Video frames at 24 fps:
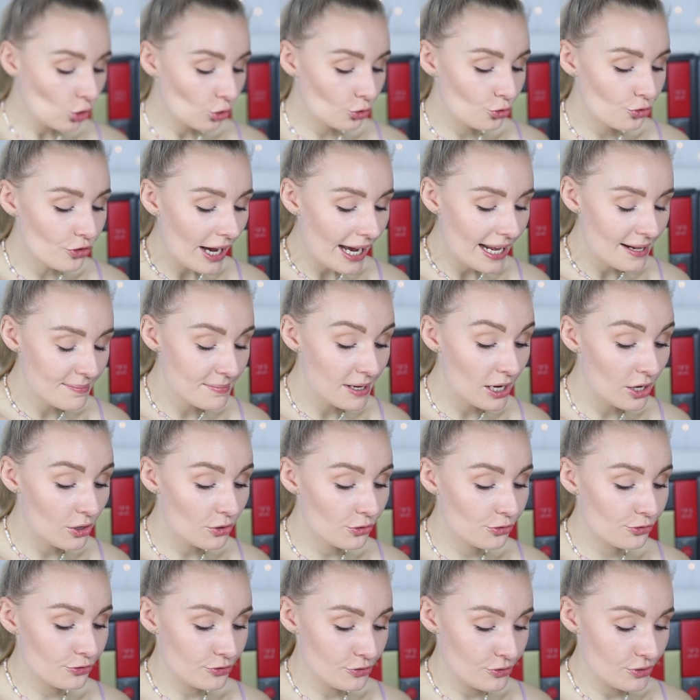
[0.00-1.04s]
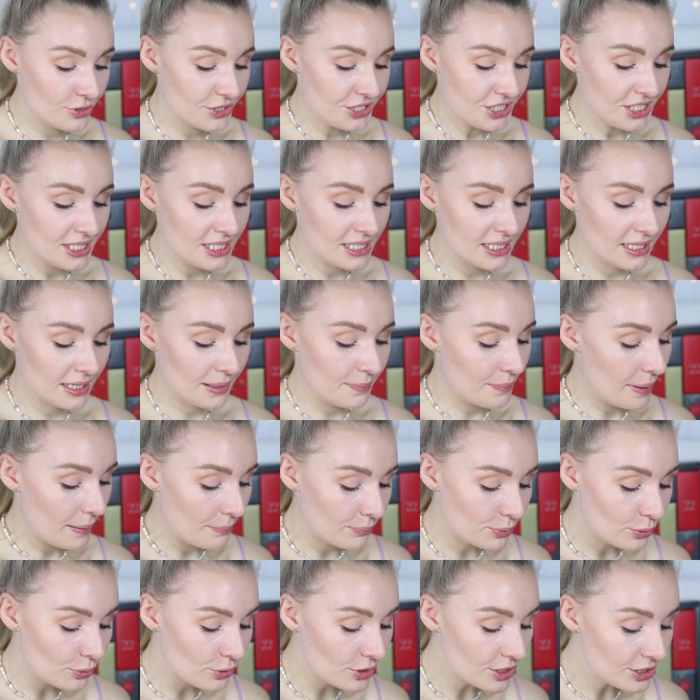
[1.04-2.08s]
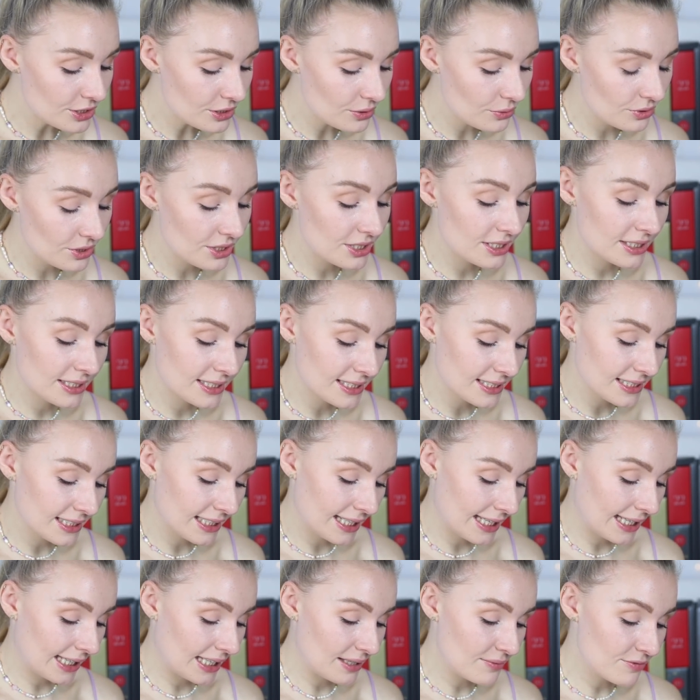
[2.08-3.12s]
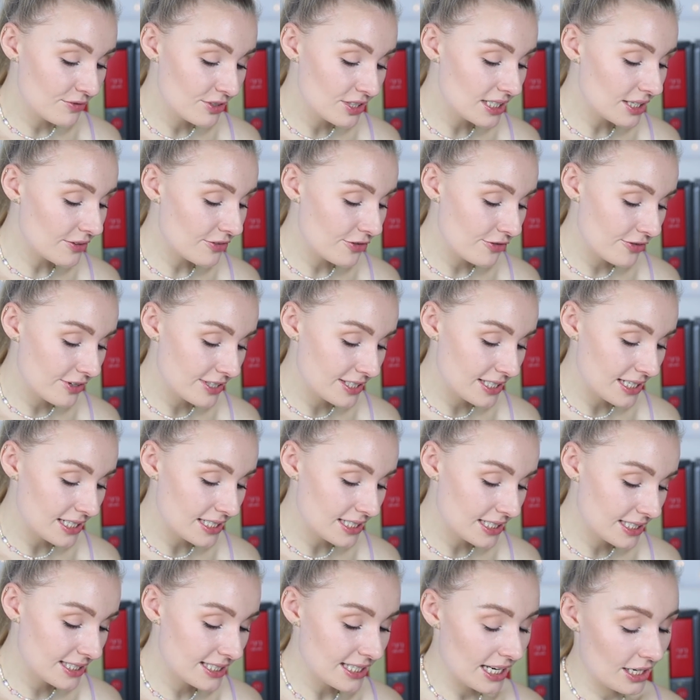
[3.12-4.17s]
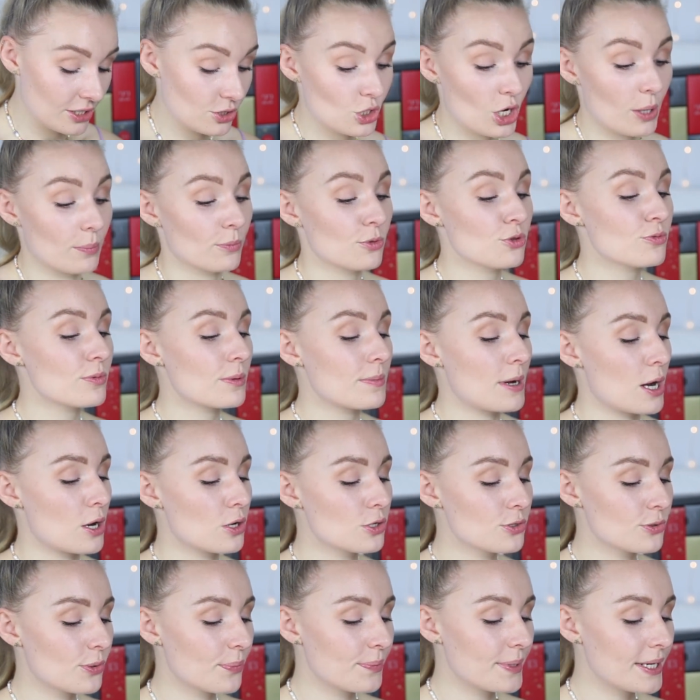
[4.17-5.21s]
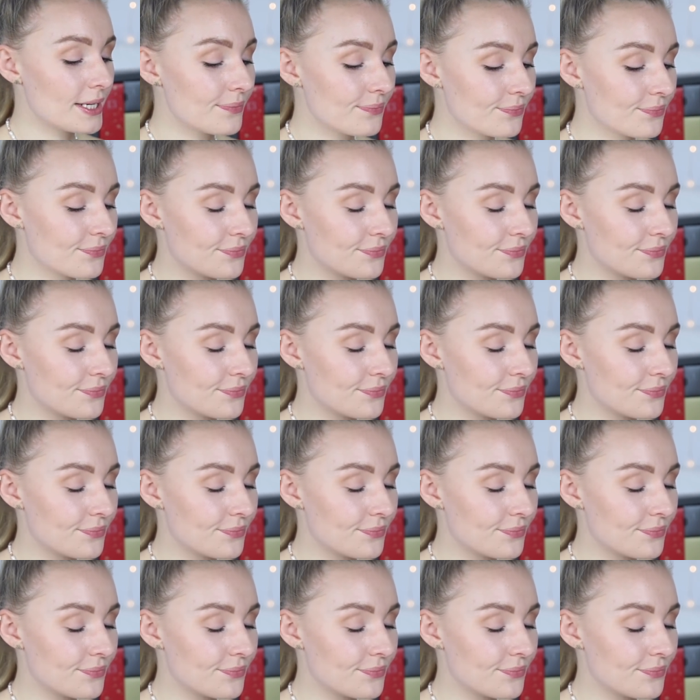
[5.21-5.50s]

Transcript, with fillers: Und vor allem auch für die ähm, Ampullen und diese Creme finde ich auf jeden Fall sehr interessant. Ja, muss man mal ausprobieren.